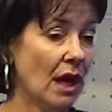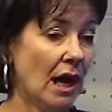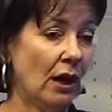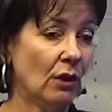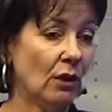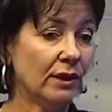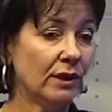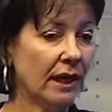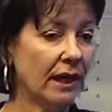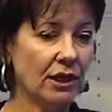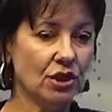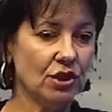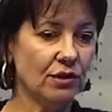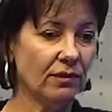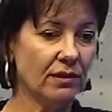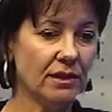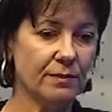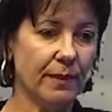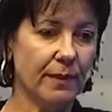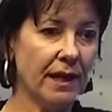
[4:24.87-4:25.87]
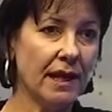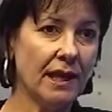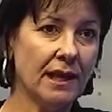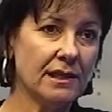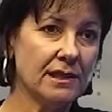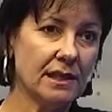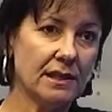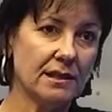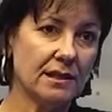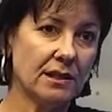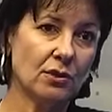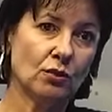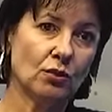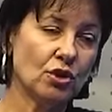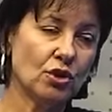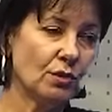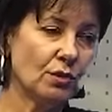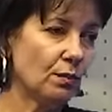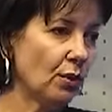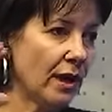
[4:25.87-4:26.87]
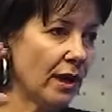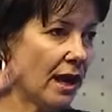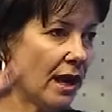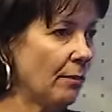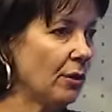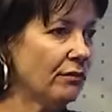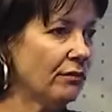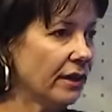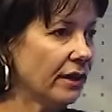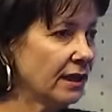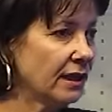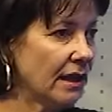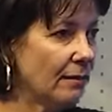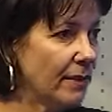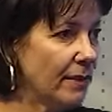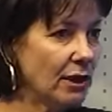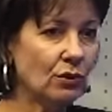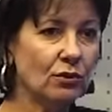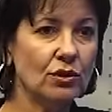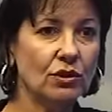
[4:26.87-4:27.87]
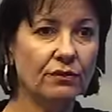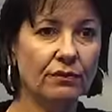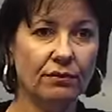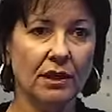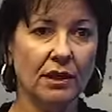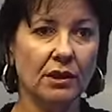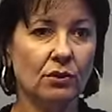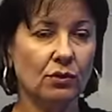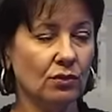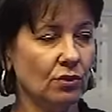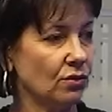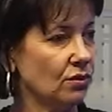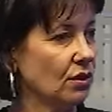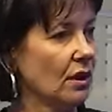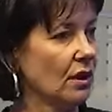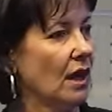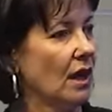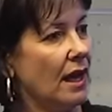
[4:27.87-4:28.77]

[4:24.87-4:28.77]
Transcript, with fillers: alternativas para eles assim do tipo reaproveitamento de vidros,